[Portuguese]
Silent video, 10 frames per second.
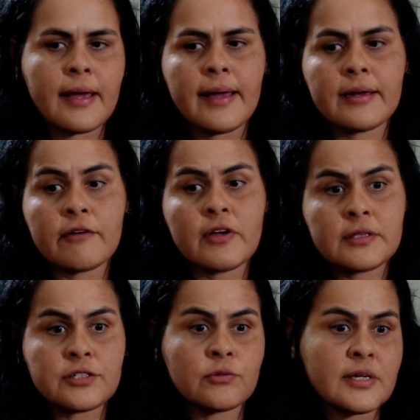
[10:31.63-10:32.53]
é, na
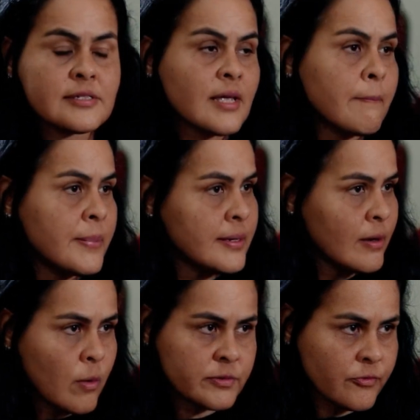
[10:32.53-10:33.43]
verdade eu nem
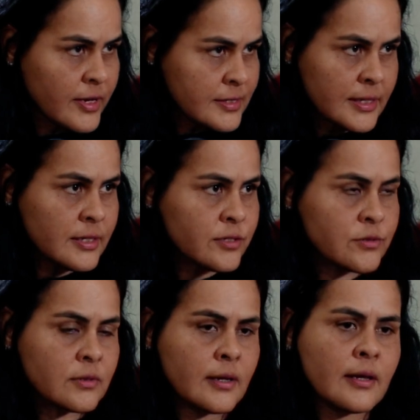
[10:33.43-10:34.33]
sabia como se fazer
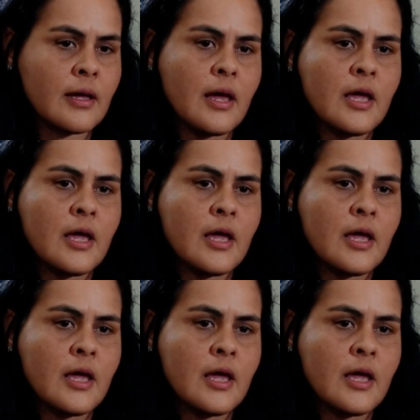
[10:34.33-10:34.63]
isso, né?